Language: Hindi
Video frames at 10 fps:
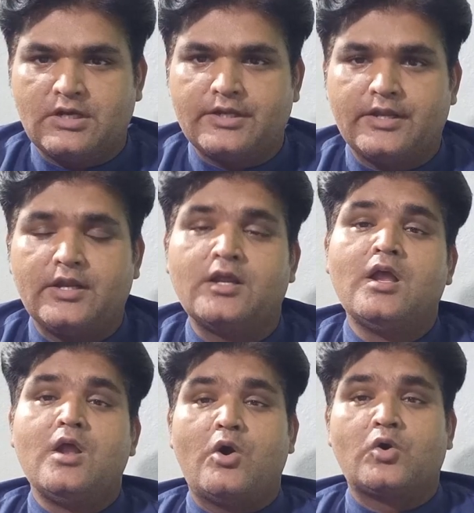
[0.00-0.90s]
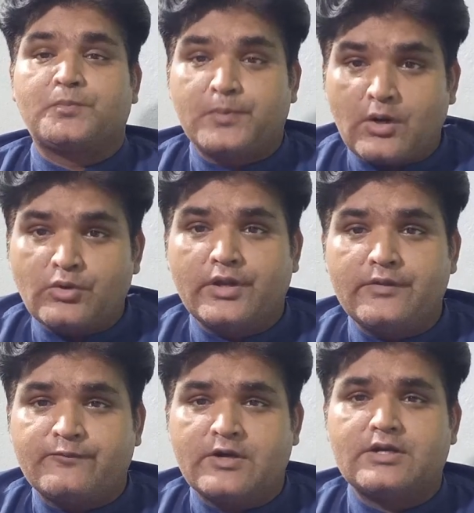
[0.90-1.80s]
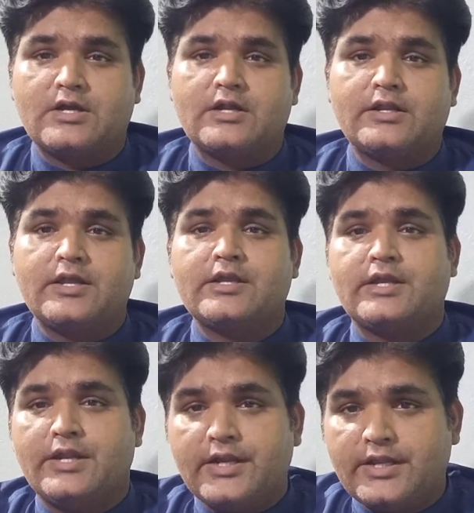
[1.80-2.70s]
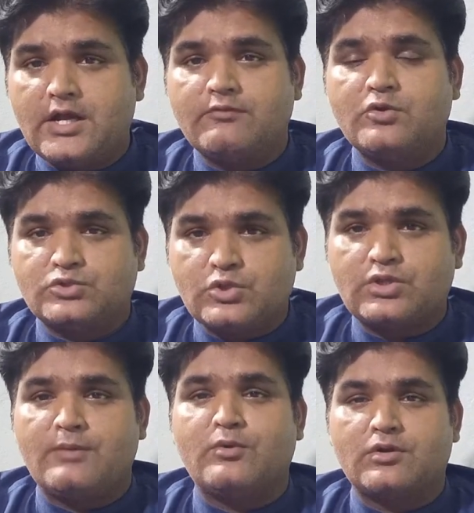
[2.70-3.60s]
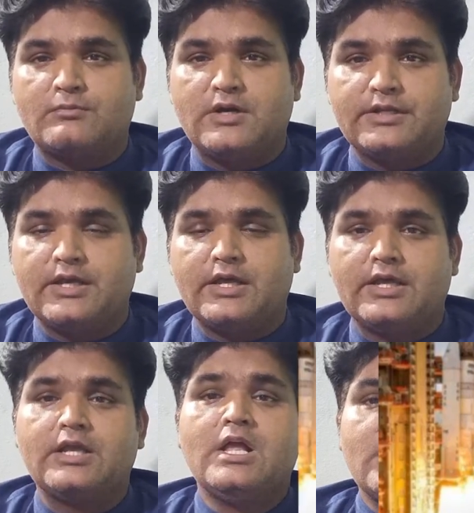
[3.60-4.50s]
मना रहे हैं और प्राउडली फ़ख्र कर रहे हैं कि इंडिया वो चौथा मुल्क बन गया है